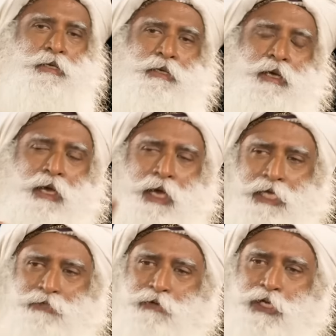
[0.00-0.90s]
ততটুকুই
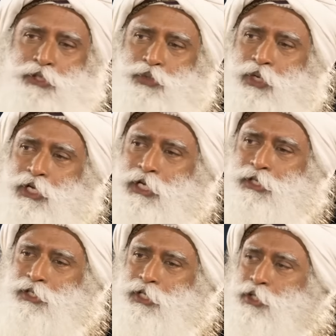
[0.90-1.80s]
জানো
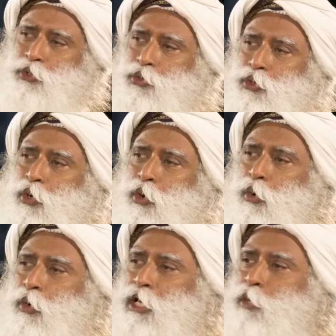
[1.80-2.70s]
যতটুকু তুমি পড়েছ
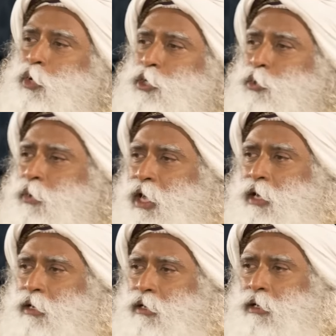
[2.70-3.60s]
তার জীবন
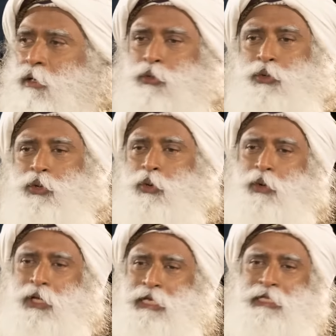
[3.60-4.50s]
সম্পর্কে তুমি কিচ্ছু
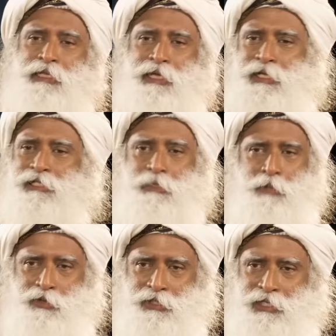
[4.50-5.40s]
জানো না আমি
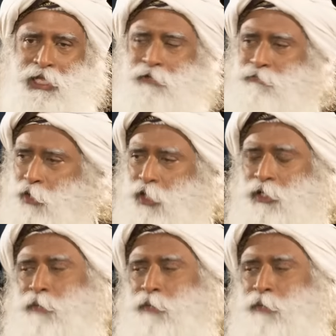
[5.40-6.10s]
বা তুমি কেউ না